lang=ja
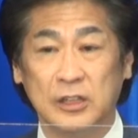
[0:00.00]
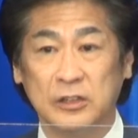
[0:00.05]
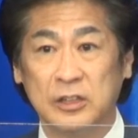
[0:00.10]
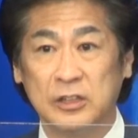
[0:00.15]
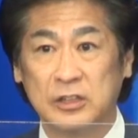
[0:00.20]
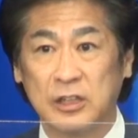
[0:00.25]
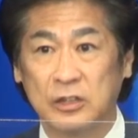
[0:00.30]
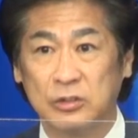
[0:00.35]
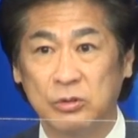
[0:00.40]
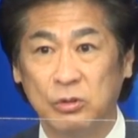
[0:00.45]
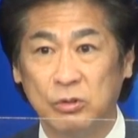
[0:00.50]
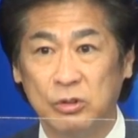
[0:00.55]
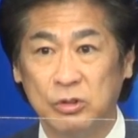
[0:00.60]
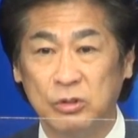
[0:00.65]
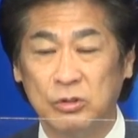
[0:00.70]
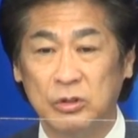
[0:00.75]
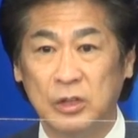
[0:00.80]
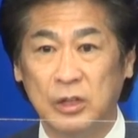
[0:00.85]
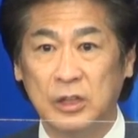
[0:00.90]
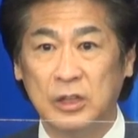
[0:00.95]
ですからそう
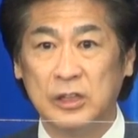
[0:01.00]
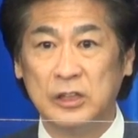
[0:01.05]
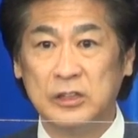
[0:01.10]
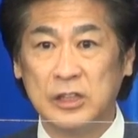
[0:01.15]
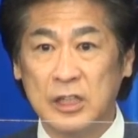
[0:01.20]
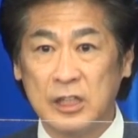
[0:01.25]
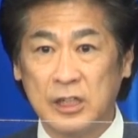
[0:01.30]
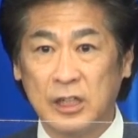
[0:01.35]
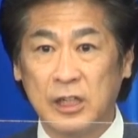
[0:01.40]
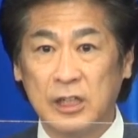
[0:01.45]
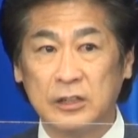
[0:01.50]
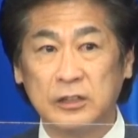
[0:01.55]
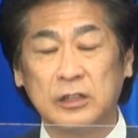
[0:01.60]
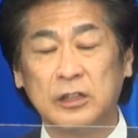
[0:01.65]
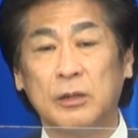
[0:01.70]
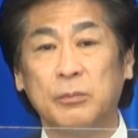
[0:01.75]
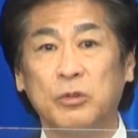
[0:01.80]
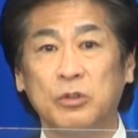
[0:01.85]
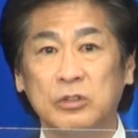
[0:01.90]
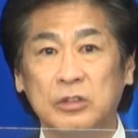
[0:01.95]
いう以前からあっ
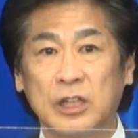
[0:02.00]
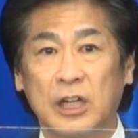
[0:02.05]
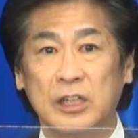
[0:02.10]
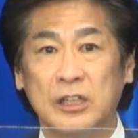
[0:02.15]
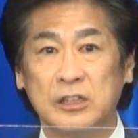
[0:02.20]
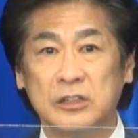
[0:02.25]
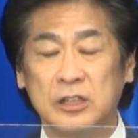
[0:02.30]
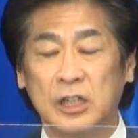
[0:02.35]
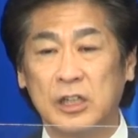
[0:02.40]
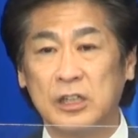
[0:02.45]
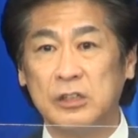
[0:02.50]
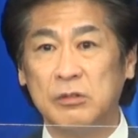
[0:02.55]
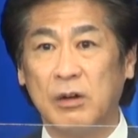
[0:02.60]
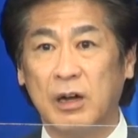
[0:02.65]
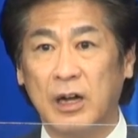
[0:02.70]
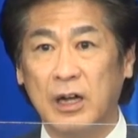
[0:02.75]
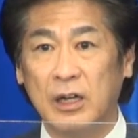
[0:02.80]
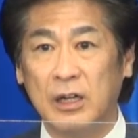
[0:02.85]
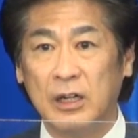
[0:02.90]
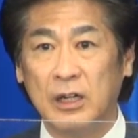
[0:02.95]
た問題さらに
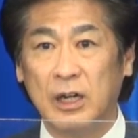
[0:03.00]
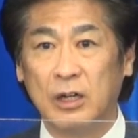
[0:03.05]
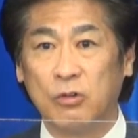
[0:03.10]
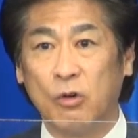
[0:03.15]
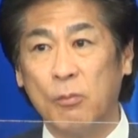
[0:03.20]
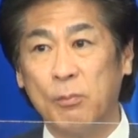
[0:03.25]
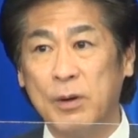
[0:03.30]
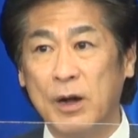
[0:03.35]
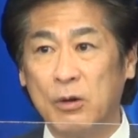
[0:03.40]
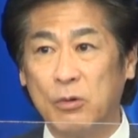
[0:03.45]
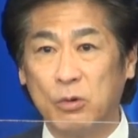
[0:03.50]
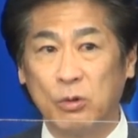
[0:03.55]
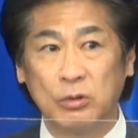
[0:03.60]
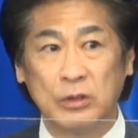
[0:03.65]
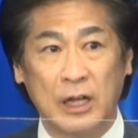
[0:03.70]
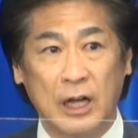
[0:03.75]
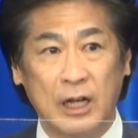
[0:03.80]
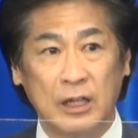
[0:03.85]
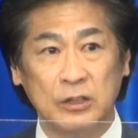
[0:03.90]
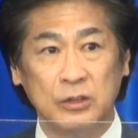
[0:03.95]
は今般
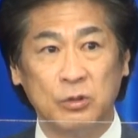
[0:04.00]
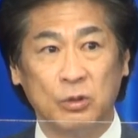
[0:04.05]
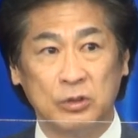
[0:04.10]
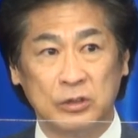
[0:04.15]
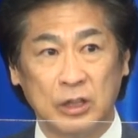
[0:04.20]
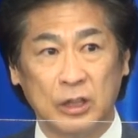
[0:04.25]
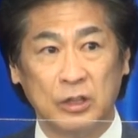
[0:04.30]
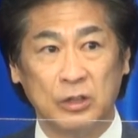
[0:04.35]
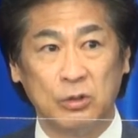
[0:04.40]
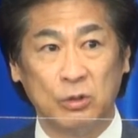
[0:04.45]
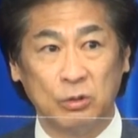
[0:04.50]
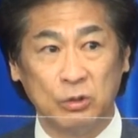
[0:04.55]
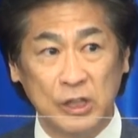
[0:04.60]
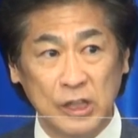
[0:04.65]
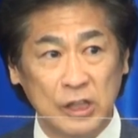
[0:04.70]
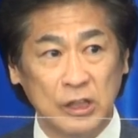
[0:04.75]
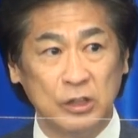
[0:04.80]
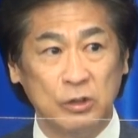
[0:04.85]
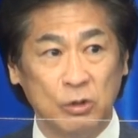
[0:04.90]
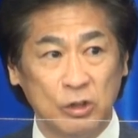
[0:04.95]
コロナにおいてよ
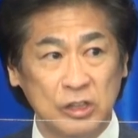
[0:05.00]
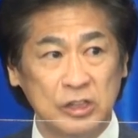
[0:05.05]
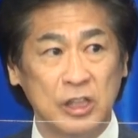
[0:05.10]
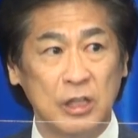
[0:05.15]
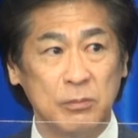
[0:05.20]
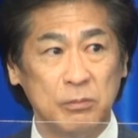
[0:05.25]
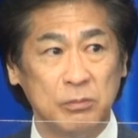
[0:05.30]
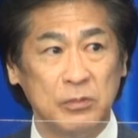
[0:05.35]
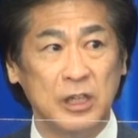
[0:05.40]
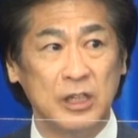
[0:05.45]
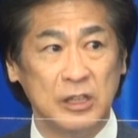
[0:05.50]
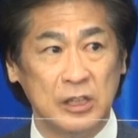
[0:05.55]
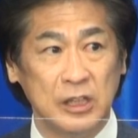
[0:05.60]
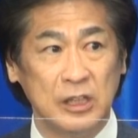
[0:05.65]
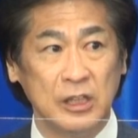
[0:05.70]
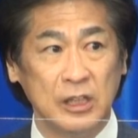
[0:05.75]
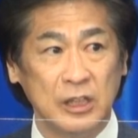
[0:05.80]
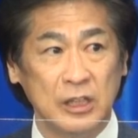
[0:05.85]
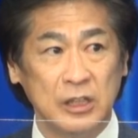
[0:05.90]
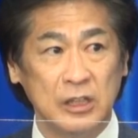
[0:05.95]
りより鮮明
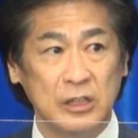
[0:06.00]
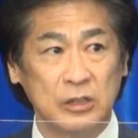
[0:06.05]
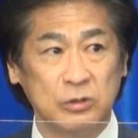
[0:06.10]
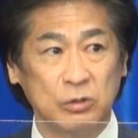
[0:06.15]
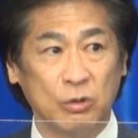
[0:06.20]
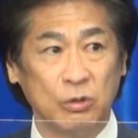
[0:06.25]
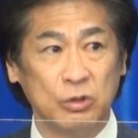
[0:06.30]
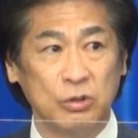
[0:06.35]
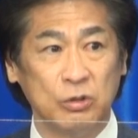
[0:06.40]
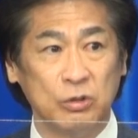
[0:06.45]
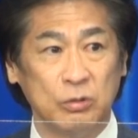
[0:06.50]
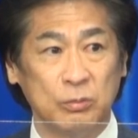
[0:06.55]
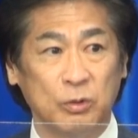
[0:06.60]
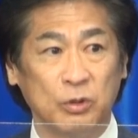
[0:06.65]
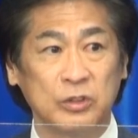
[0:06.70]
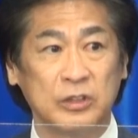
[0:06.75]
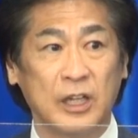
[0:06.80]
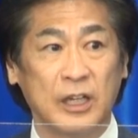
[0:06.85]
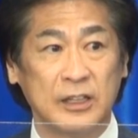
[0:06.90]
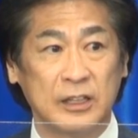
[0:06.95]
にそういう
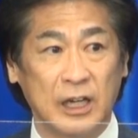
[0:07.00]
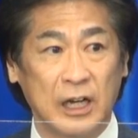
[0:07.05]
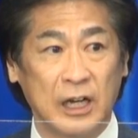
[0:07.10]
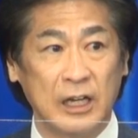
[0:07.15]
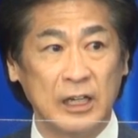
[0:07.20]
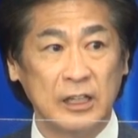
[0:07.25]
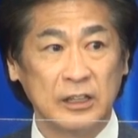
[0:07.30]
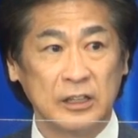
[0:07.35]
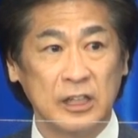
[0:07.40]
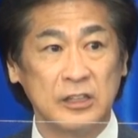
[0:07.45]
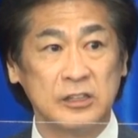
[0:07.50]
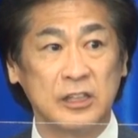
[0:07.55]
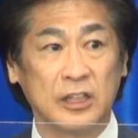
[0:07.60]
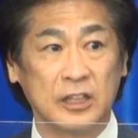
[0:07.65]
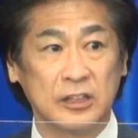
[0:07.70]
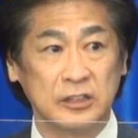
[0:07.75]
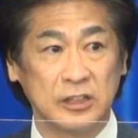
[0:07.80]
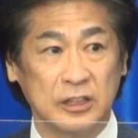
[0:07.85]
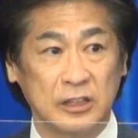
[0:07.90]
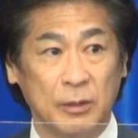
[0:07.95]
問題が顕在
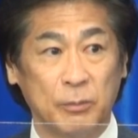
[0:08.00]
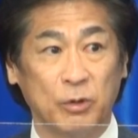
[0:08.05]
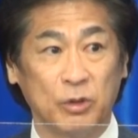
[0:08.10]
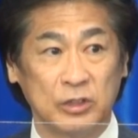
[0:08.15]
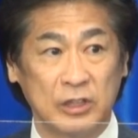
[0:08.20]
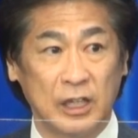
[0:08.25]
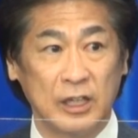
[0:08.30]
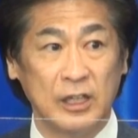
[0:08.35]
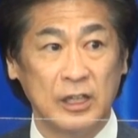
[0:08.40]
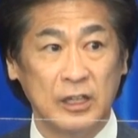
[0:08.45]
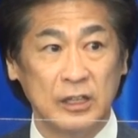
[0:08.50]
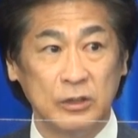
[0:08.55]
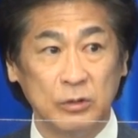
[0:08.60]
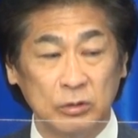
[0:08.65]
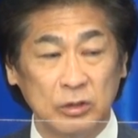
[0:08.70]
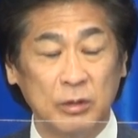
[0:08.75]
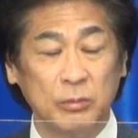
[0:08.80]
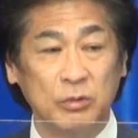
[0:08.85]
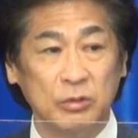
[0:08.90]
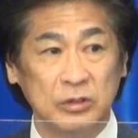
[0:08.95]
化してきた問題い
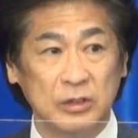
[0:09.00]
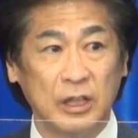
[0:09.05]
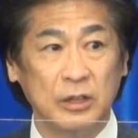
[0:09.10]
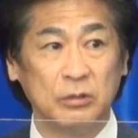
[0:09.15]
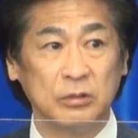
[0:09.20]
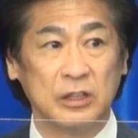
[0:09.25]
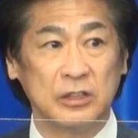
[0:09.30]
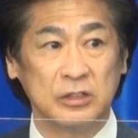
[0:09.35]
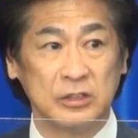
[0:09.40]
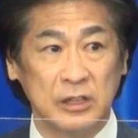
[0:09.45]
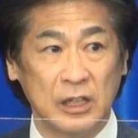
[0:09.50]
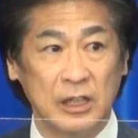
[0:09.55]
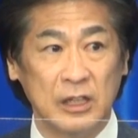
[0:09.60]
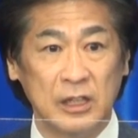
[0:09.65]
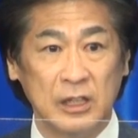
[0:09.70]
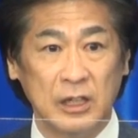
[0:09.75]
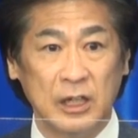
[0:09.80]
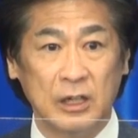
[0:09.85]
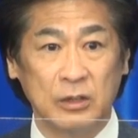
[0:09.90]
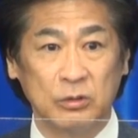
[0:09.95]
ろんな問題をですね
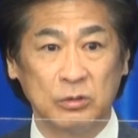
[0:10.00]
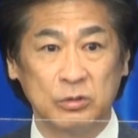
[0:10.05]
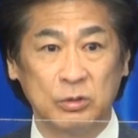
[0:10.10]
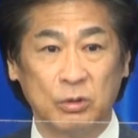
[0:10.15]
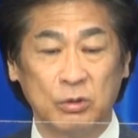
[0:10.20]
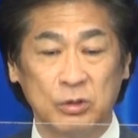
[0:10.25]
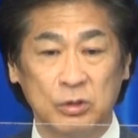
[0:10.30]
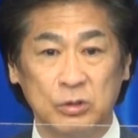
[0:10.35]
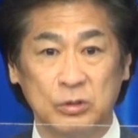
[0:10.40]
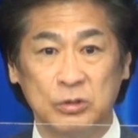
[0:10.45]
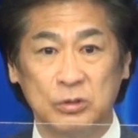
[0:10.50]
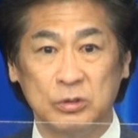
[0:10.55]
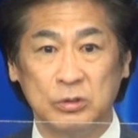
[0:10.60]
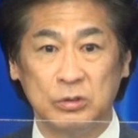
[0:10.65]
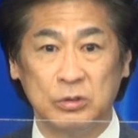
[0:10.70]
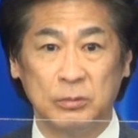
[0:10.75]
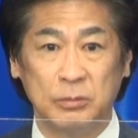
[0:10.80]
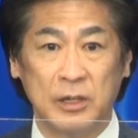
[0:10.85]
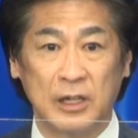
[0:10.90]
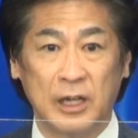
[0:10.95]
あのそういう、
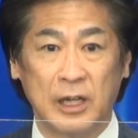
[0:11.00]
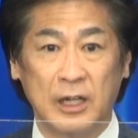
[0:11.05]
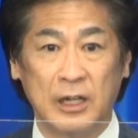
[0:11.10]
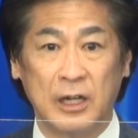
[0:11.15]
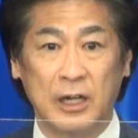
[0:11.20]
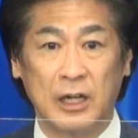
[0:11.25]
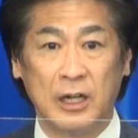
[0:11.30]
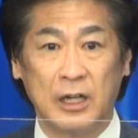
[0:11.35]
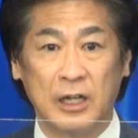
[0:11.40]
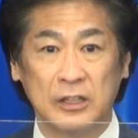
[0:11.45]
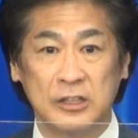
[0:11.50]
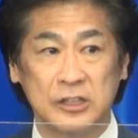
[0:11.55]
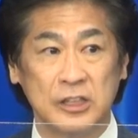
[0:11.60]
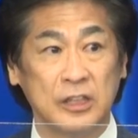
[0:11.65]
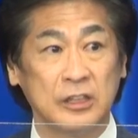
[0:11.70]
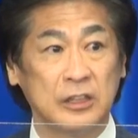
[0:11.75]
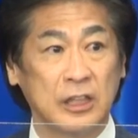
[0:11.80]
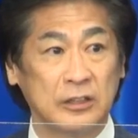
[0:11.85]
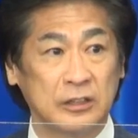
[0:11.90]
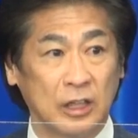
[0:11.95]
まあ、支
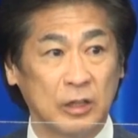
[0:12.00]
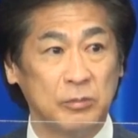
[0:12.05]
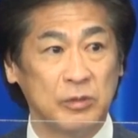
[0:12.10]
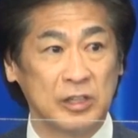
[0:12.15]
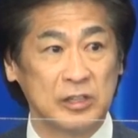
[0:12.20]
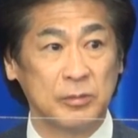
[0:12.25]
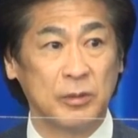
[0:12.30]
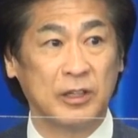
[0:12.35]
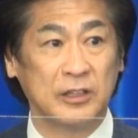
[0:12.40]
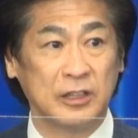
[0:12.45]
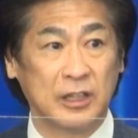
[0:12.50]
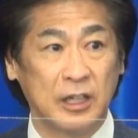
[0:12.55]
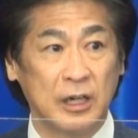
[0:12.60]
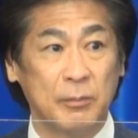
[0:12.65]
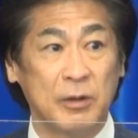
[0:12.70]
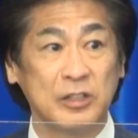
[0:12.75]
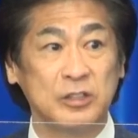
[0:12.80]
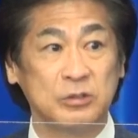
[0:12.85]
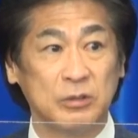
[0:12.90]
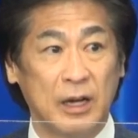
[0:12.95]
援団体の皆様方か
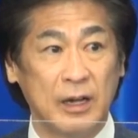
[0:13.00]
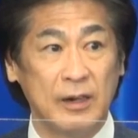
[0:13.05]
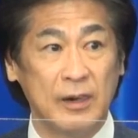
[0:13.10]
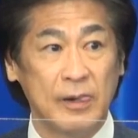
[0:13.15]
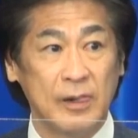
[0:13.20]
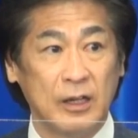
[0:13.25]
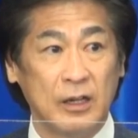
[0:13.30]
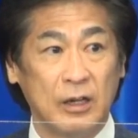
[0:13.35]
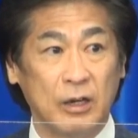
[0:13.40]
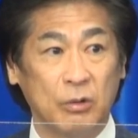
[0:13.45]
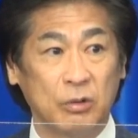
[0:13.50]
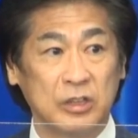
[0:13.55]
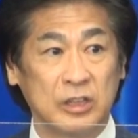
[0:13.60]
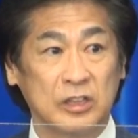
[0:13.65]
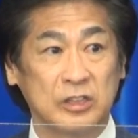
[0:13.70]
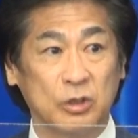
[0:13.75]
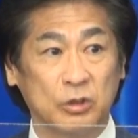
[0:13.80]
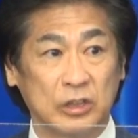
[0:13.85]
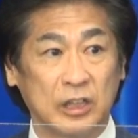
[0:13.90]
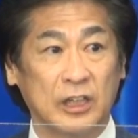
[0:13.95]
らまずはお聞
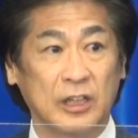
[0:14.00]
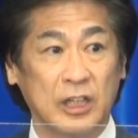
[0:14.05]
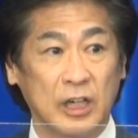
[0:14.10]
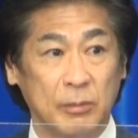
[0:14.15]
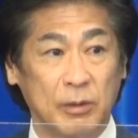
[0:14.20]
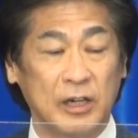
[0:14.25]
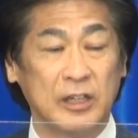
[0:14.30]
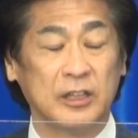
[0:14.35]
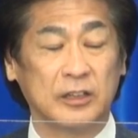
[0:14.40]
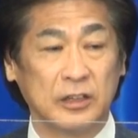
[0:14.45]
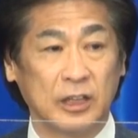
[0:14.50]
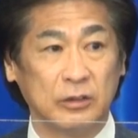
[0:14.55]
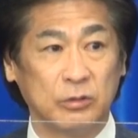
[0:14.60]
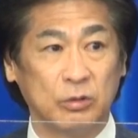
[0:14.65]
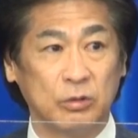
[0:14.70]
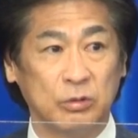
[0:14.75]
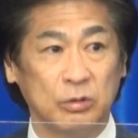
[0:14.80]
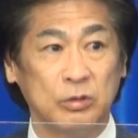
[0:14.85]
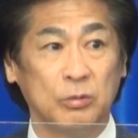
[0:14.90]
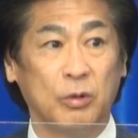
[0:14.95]
かせいただければありがたい
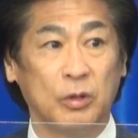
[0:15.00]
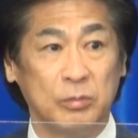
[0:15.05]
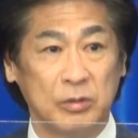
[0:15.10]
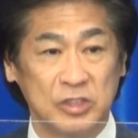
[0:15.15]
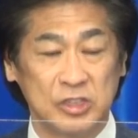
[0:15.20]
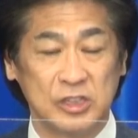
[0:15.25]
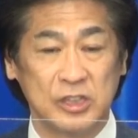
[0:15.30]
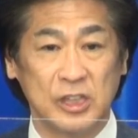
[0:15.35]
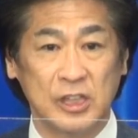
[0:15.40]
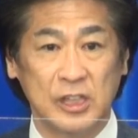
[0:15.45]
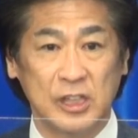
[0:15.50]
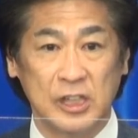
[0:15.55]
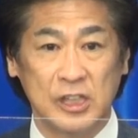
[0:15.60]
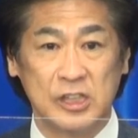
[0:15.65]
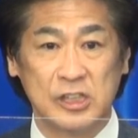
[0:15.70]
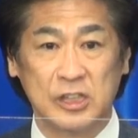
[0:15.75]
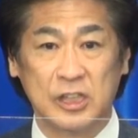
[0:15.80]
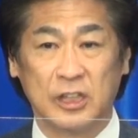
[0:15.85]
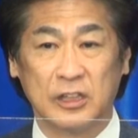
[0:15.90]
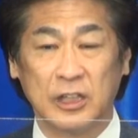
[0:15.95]
というふうに思いますし
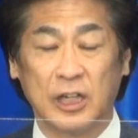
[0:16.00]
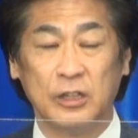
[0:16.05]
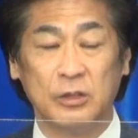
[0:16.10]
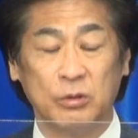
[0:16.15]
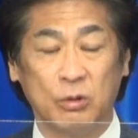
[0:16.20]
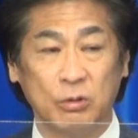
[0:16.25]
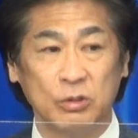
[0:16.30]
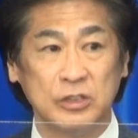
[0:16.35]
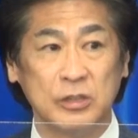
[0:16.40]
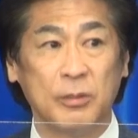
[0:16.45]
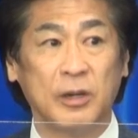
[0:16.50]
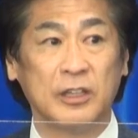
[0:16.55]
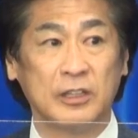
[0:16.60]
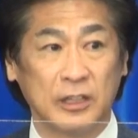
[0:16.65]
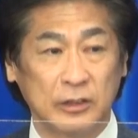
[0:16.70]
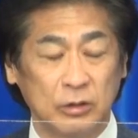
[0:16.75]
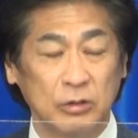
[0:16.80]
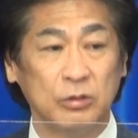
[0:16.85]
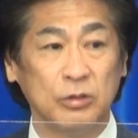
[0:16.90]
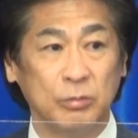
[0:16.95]
しっかり対応をしてまいり
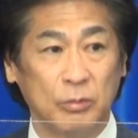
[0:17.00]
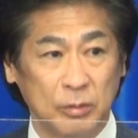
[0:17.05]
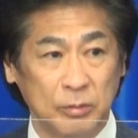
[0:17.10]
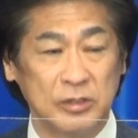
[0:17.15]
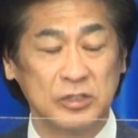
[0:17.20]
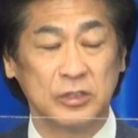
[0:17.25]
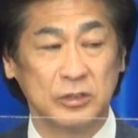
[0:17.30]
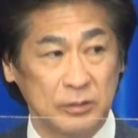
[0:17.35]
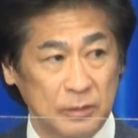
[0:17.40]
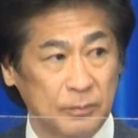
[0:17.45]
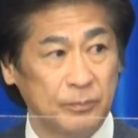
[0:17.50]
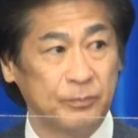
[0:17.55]
たいというふうに思います。